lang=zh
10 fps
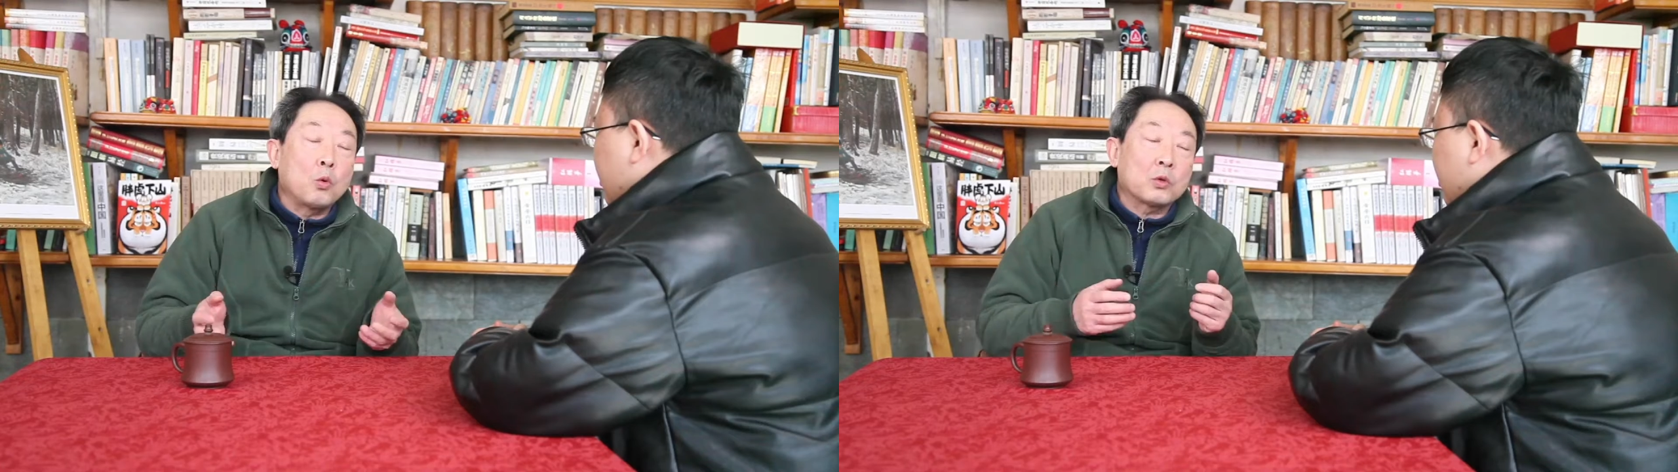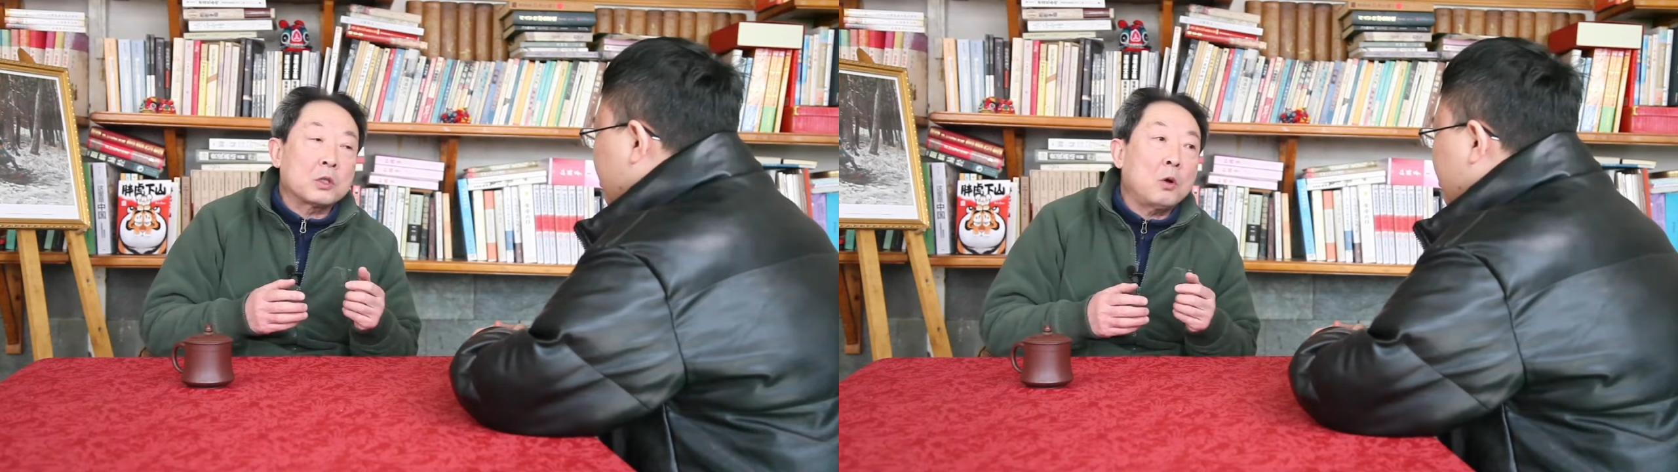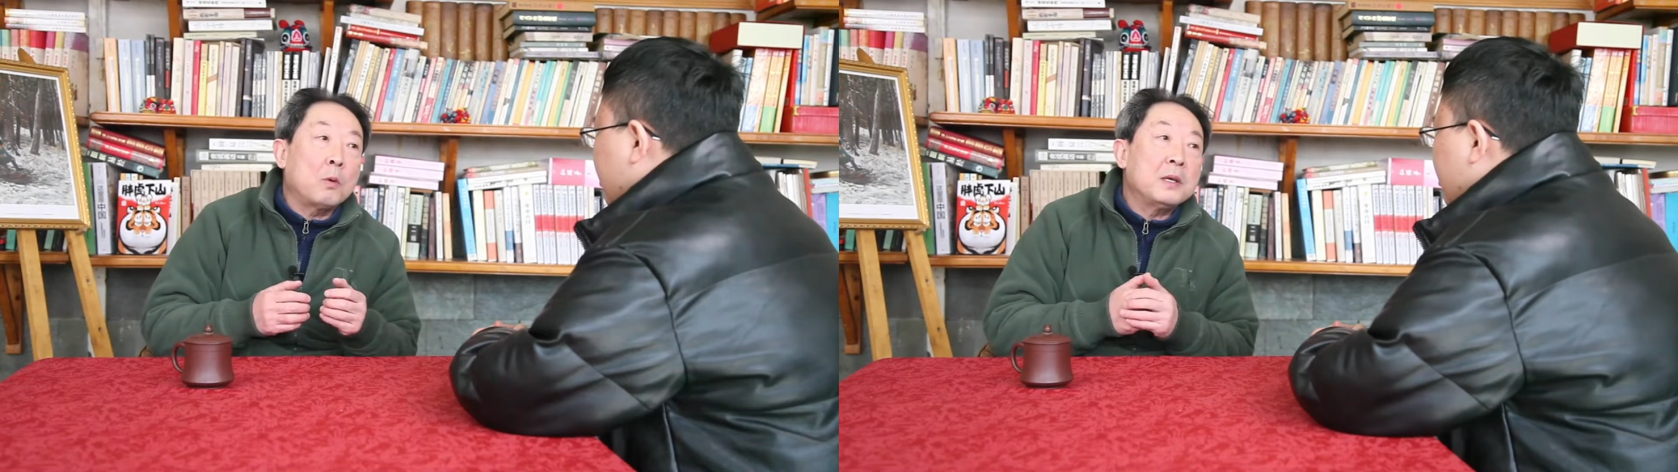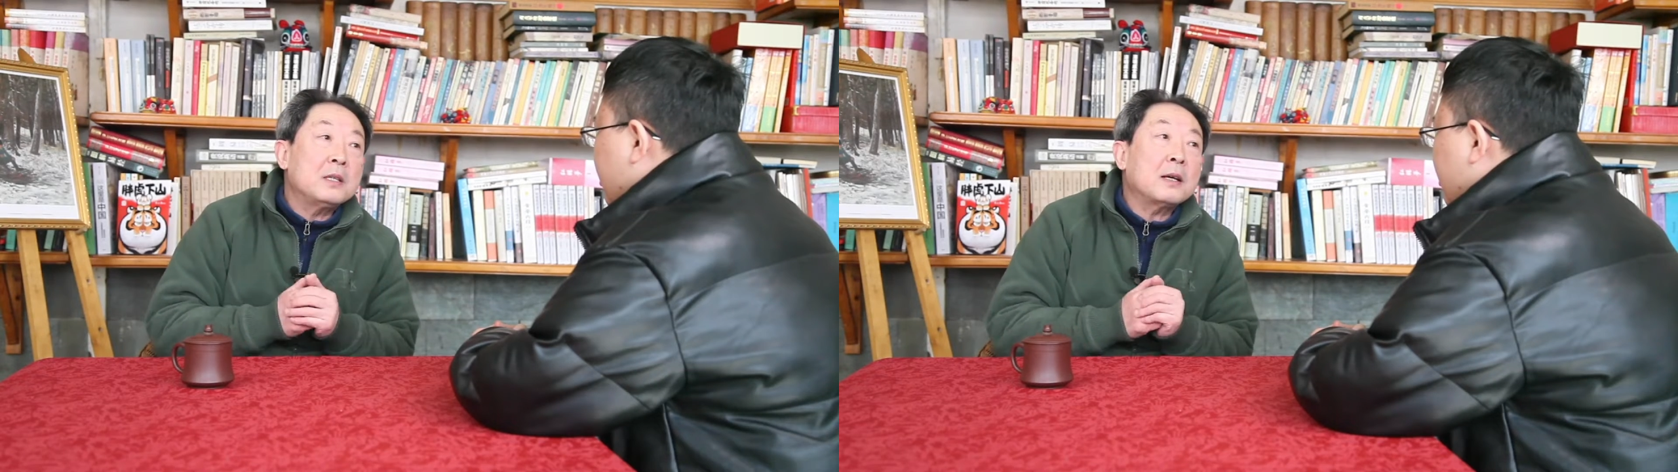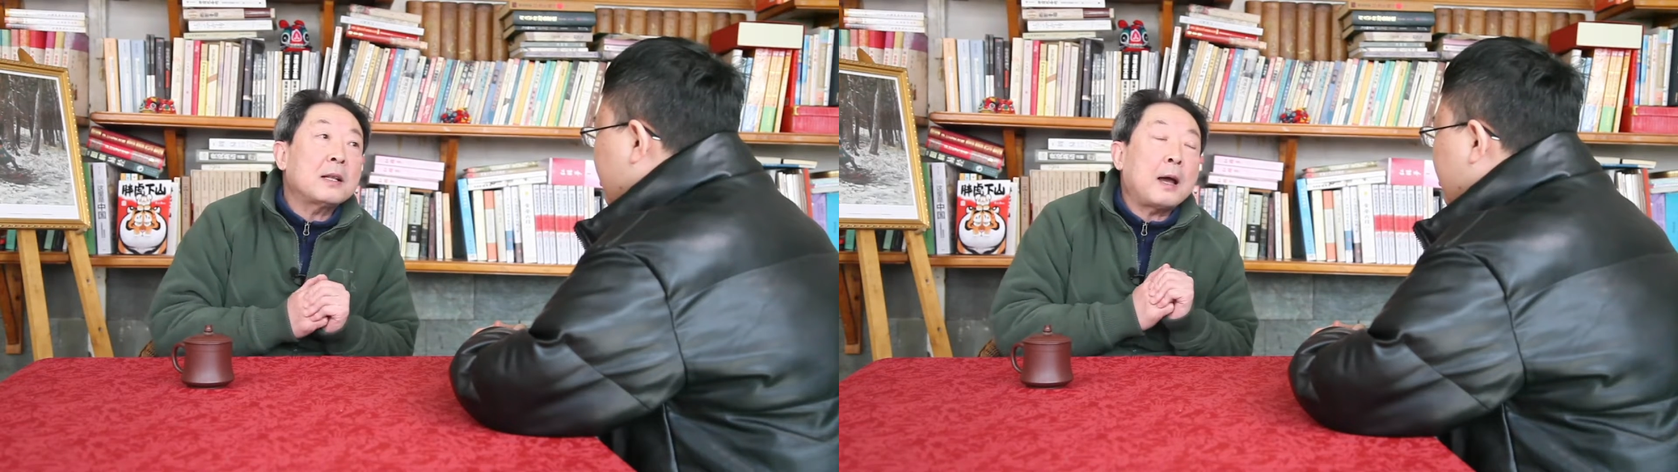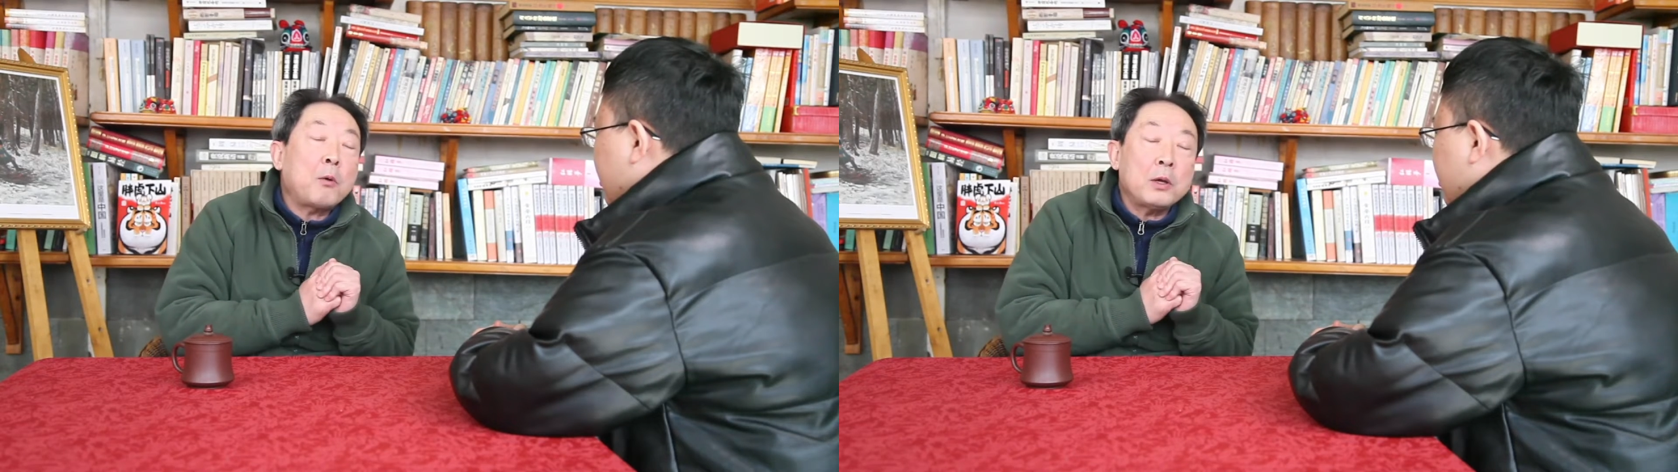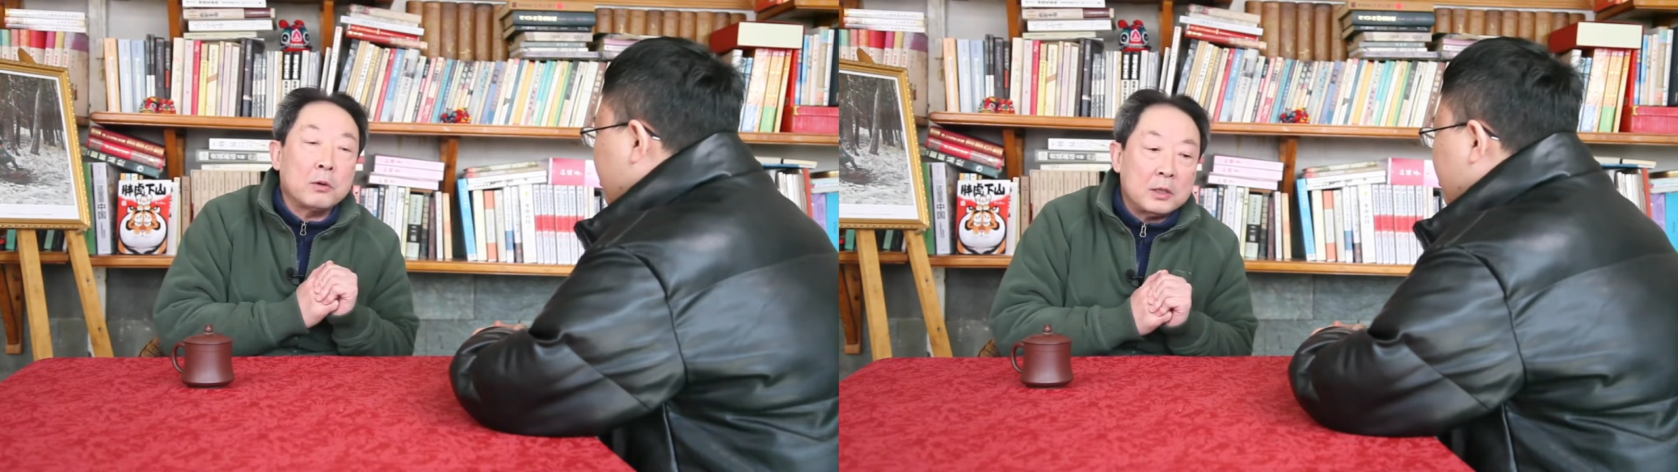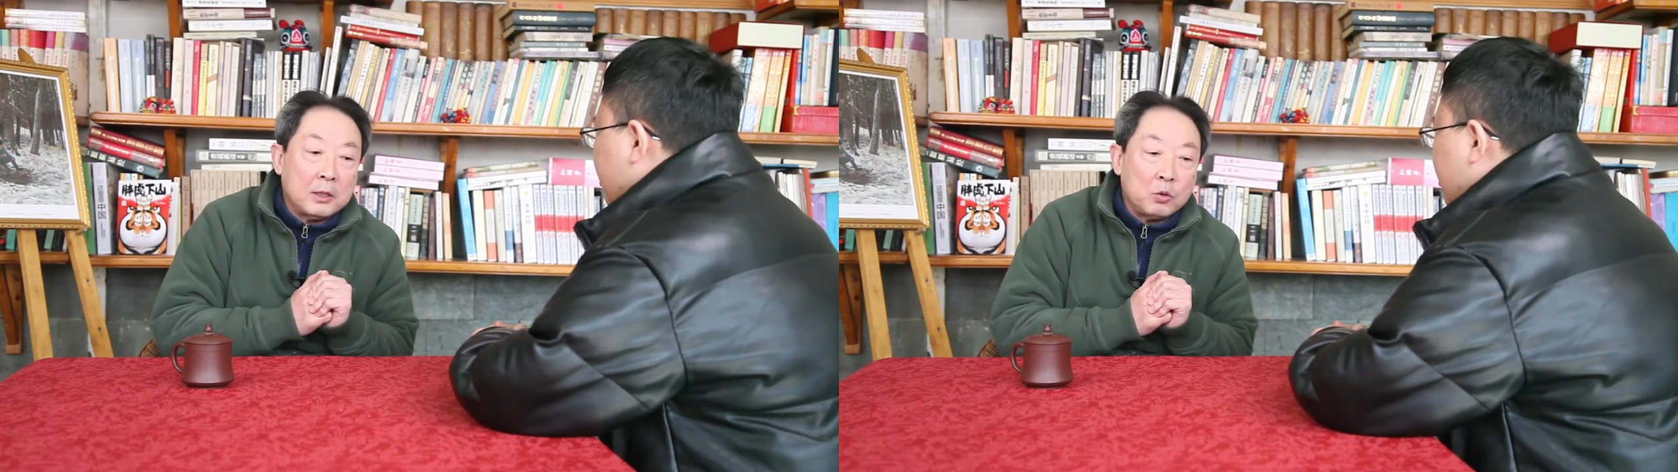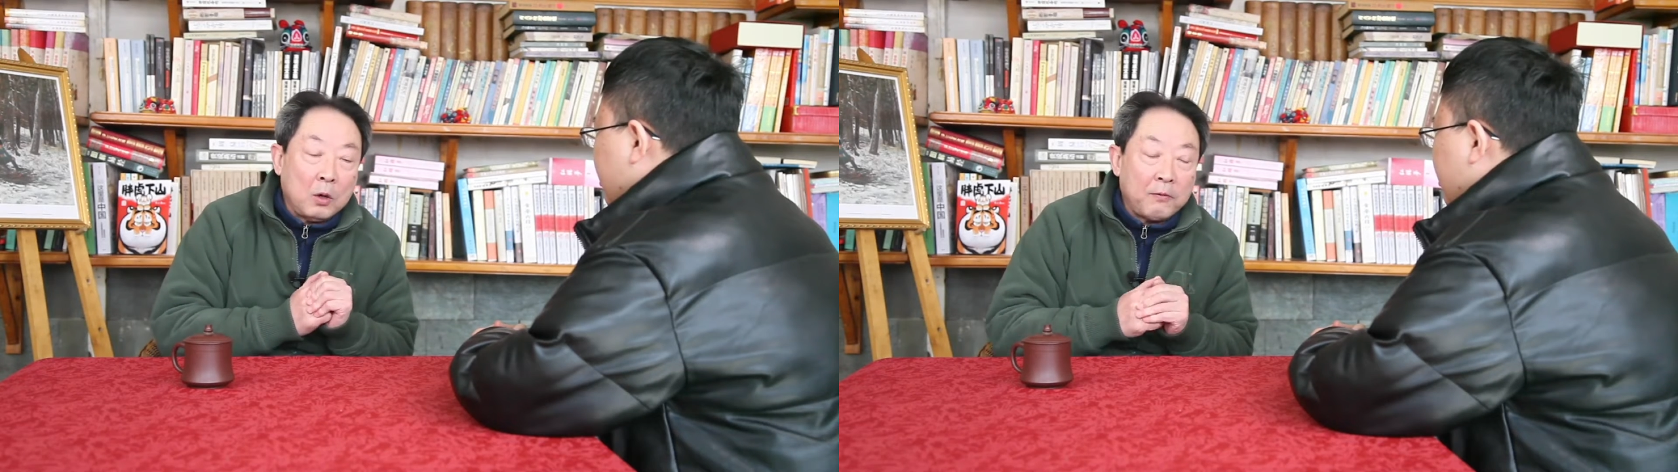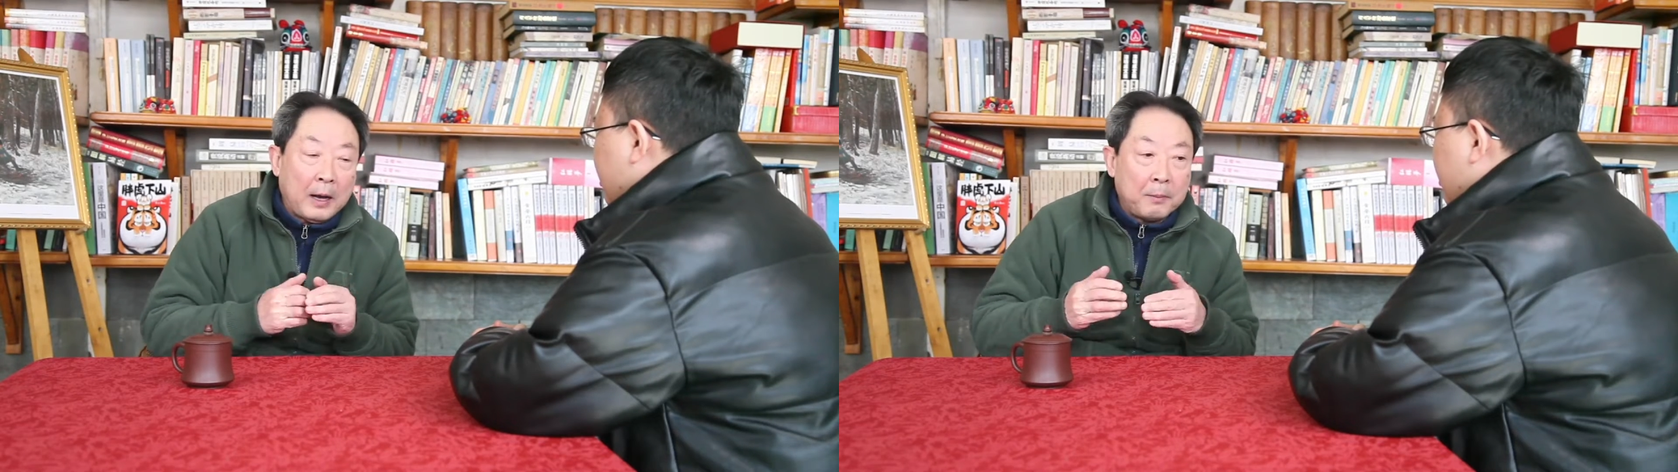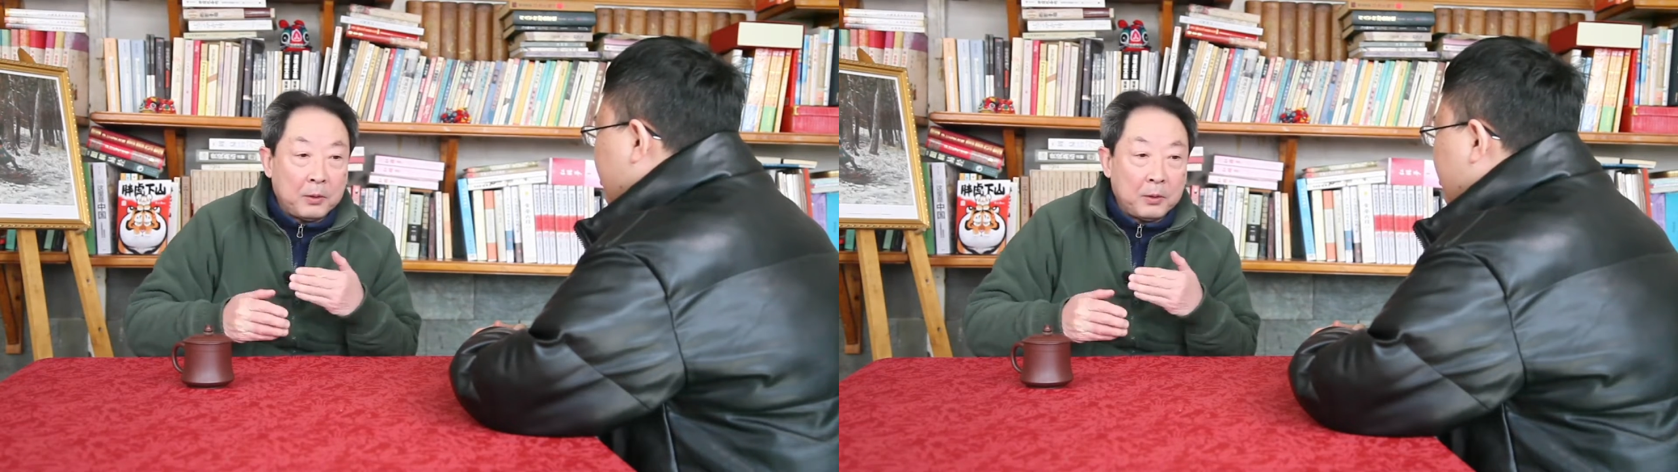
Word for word: 古时候，民间呢还会有一些做法，